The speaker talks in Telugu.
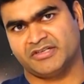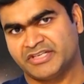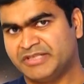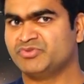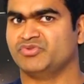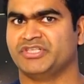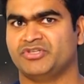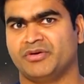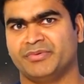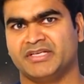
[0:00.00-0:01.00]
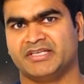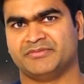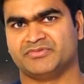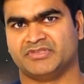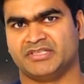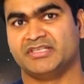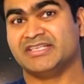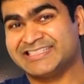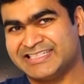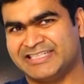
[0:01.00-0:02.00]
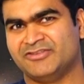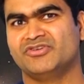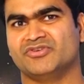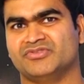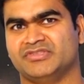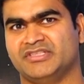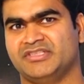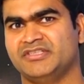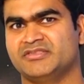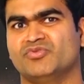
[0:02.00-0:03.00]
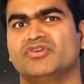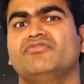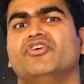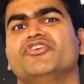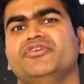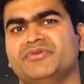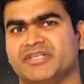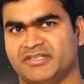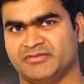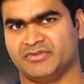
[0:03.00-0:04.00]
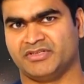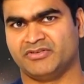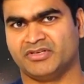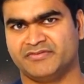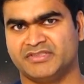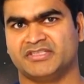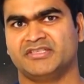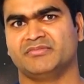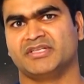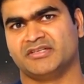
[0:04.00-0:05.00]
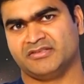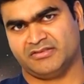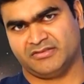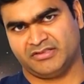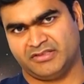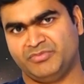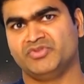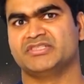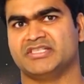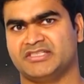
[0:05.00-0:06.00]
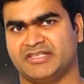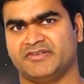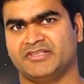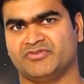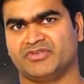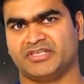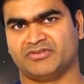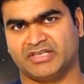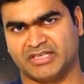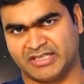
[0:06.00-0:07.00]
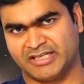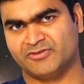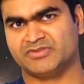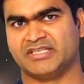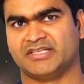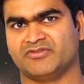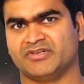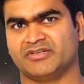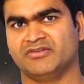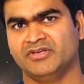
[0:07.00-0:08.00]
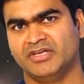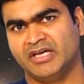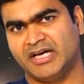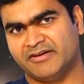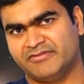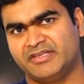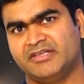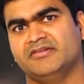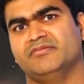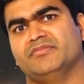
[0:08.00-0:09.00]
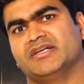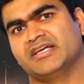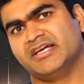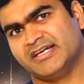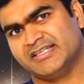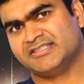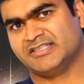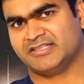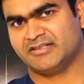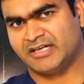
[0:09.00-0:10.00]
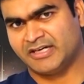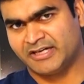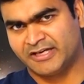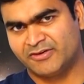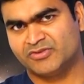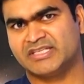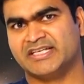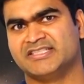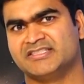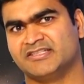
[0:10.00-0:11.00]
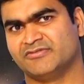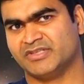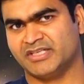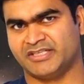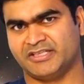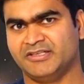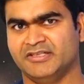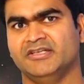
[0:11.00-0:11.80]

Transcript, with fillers: క్రీమ్స్ ఉంటాయి టాపికల్ క్రీమ్స్ ఉంటాయి అంటే అసలు ఇది ఎందుకు అవుతుంది ఇది ఇట్స్ మోర్ ఆఫ్ ఆటో ఇమ్యూన్ అంటాం అంటే ఆల్ ఆఫ్ ఎ సడన్ మన ఇమ్యూన్ సెల్స్ ఏవైతే ఉన్నాయో అక్కడ హెయిర్ రూట్స్ దగ్గర ఉన్నాయో అవి మనకి అగేన్స్ట్గా అంటే ఆ హెయిర్ రూట్స్కి అగేన్స్ట్గా వర్క్ అయ్యి